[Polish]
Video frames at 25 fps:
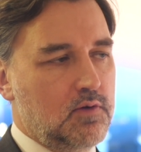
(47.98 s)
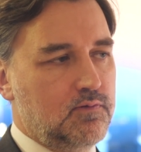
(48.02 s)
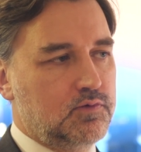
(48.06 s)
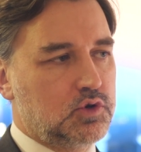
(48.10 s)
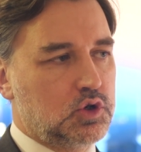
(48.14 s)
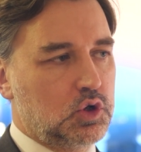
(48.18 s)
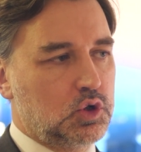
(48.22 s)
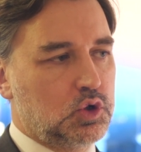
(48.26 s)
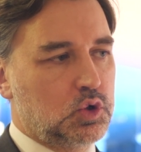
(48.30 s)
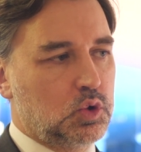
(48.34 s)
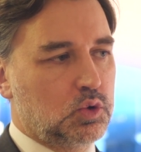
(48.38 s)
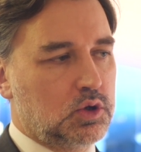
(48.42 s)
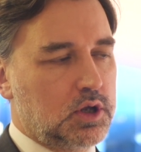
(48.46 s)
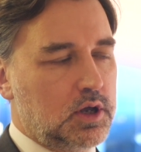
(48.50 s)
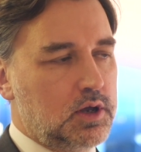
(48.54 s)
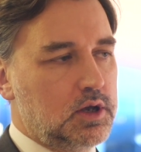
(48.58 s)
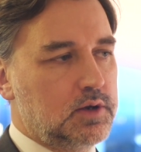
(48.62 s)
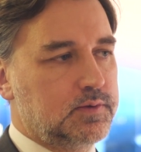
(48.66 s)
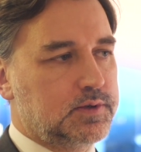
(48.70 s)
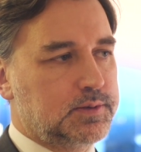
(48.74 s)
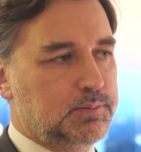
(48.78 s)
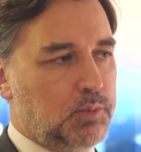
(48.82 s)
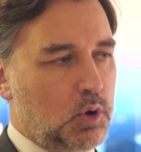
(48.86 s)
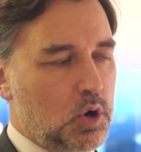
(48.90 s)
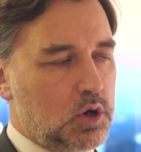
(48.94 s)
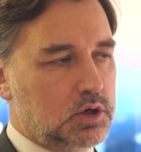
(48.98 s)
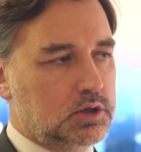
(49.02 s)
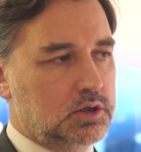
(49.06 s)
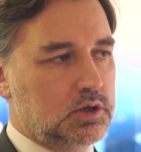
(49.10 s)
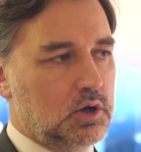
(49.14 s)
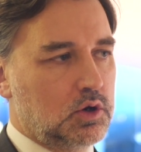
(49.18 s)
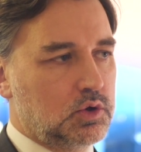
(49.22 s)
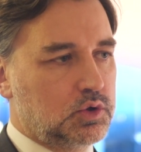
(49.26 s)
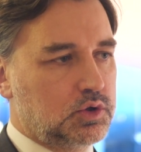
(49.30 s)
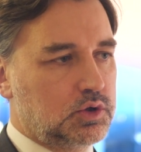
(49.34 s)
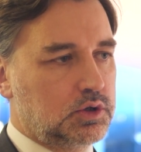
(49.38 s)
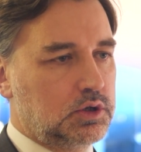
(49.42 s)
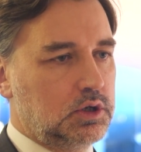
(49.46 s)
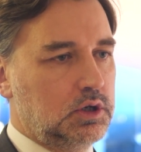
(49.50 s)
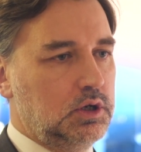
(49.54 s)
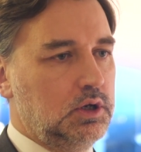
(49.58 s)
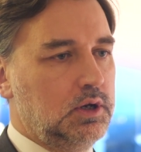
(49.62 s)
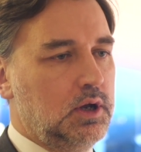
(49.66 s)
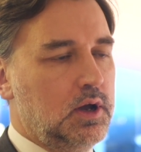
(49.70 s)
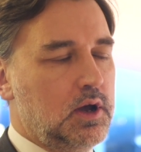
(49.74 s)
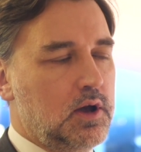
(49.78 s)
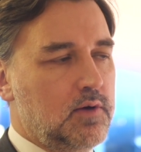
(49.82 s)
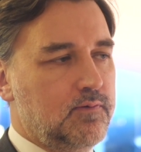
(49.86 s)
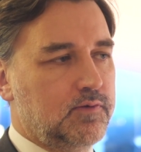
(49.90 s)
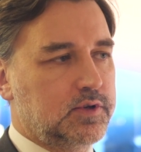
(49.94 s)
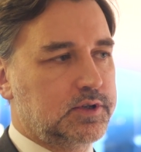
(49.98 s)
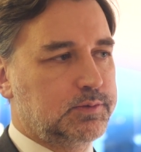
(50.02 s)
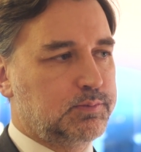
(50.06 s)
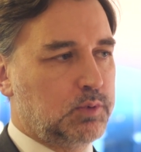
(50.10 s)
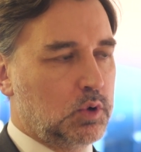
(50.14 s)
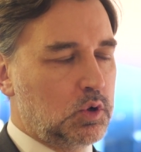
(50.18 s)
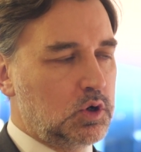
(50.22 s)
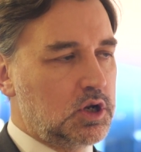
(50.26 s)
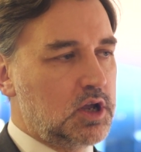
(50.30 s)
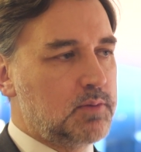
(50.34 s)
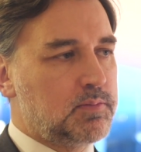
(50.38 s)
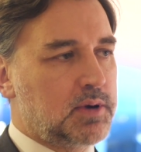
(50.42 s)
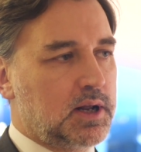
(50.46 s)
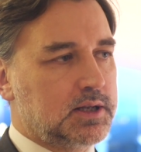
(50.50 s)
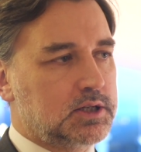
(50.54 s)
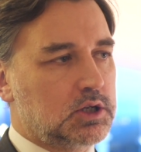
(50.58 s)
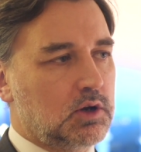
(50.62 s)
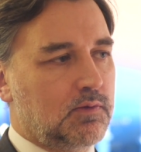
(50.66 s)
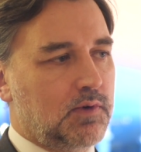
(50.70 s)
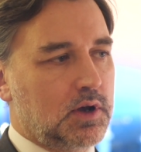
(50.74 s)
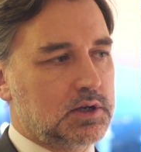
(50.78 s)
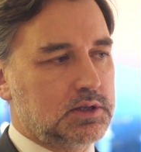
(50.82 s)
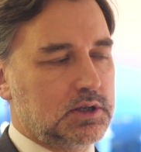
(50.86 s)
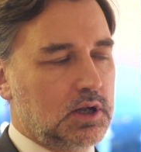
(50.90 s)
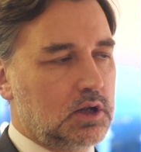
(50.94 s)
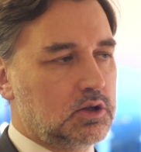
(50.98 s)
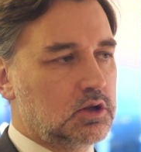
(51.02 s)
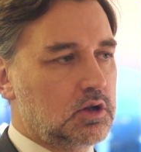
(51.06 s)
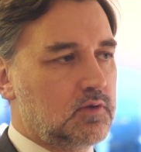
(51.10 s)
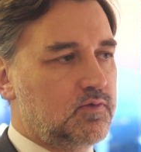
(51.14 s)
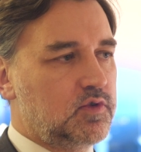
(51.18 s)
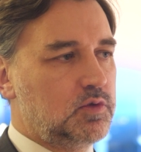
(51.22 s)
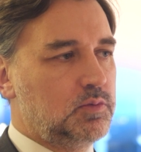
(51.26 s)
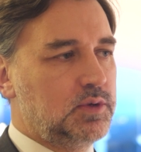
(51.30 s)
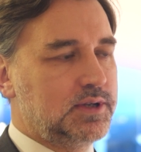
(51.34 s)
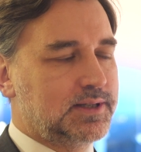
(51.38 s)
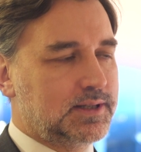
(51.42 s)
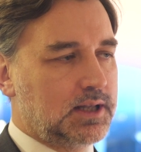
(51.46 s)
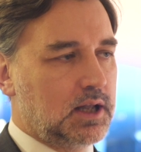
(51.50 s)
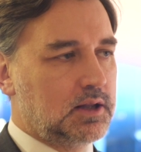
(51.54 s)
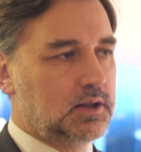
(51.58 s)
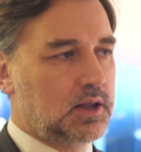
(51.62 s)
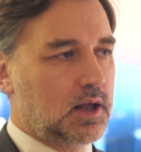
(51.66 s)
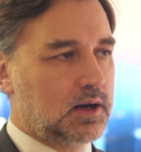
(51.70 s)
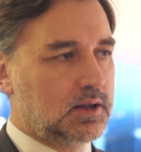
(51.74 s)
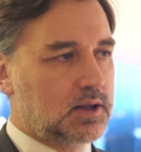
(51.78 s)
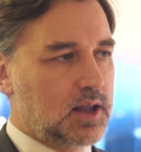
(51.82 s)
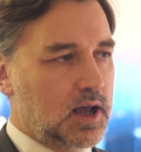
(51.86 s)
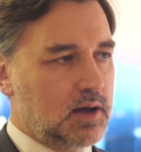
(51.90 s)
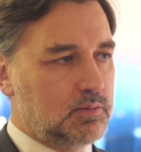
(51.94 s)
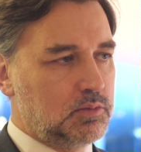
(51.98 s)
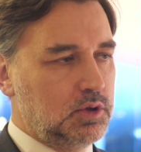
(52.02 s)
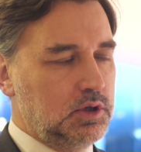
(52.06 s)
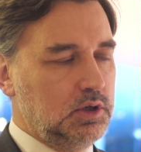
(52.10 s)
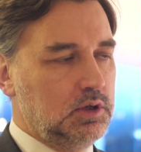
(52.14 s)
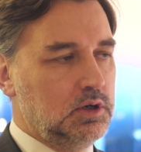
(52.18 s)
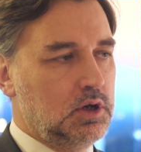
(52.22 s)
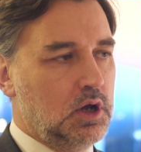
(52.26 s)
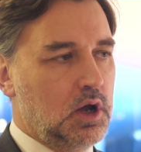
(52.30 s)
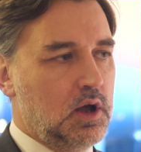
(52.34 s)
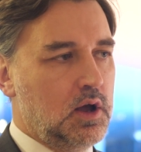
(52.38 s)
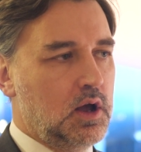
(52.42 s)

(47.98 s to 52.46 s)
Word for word: w życiu tej społeczności, wspólnie pracować nad nowymi standardami,